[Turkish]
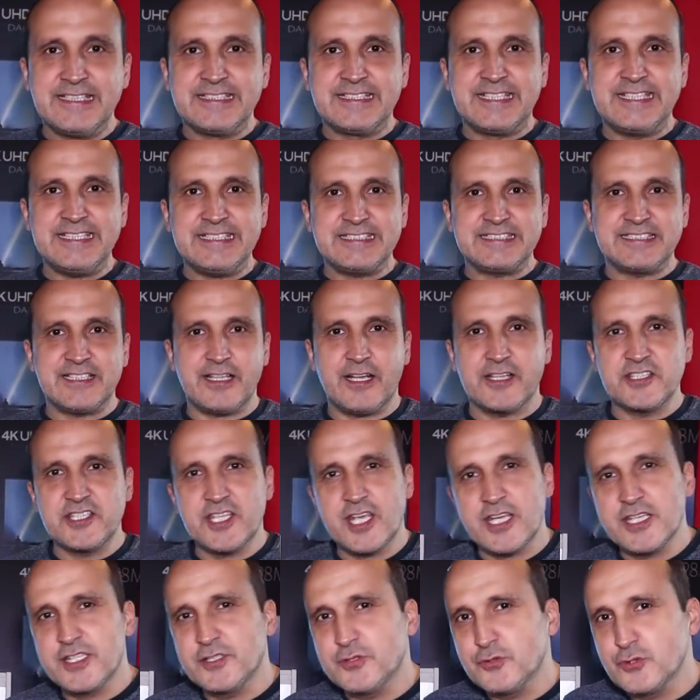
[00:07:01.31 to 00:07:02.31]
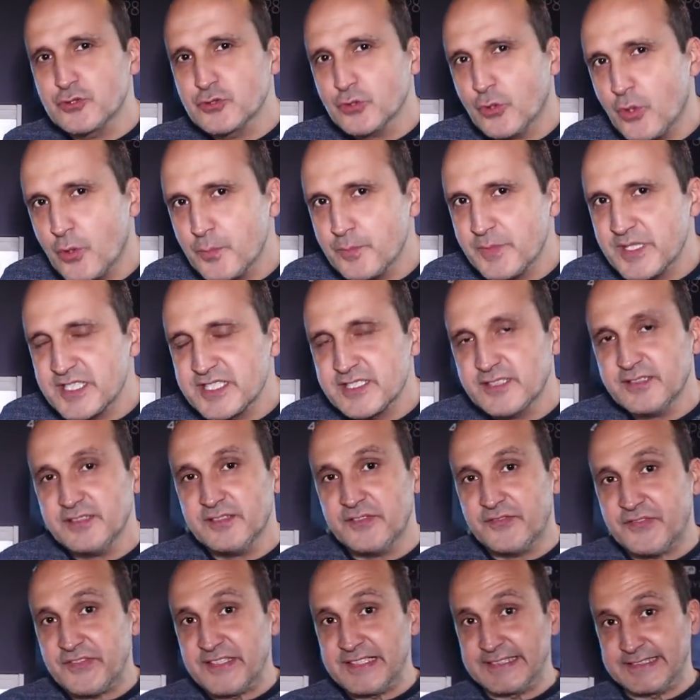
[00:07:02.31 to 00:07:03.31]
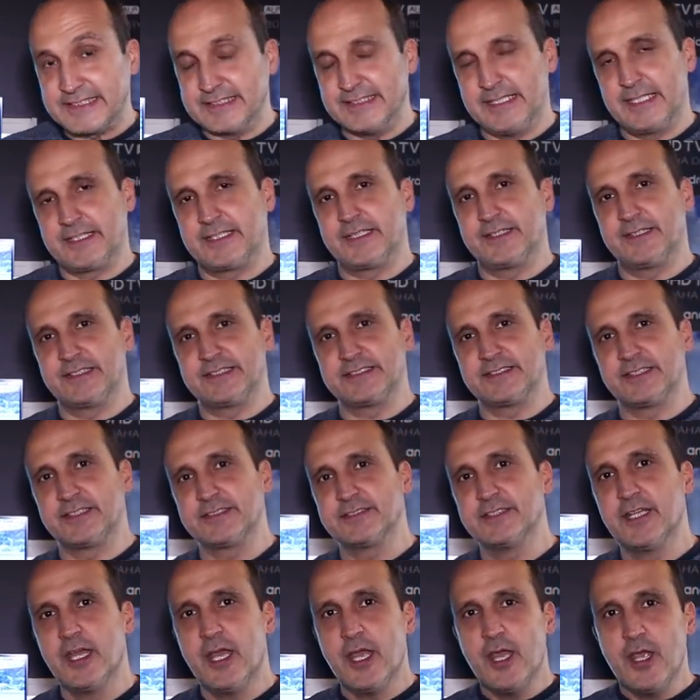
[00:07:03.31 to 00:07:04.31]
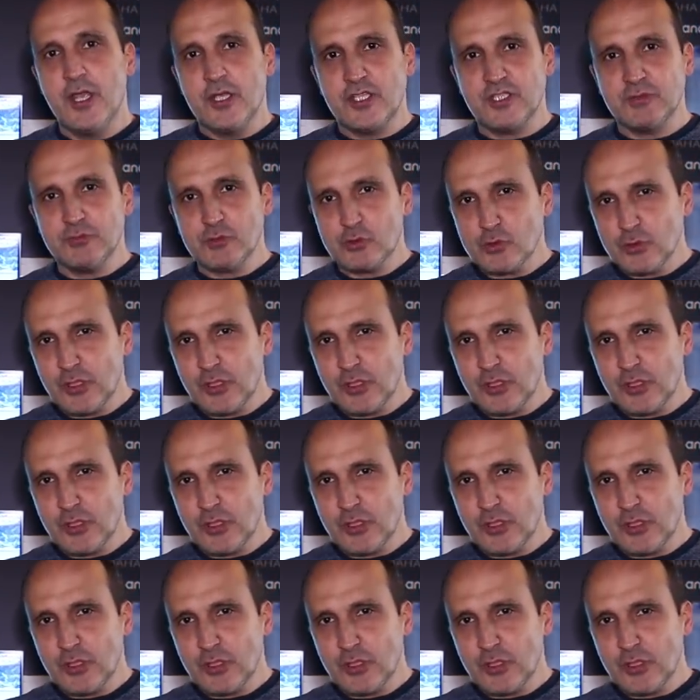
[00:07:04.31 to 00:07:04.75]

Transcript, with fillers: TCL C715'in fiyatını arkadaşlar. Şimdi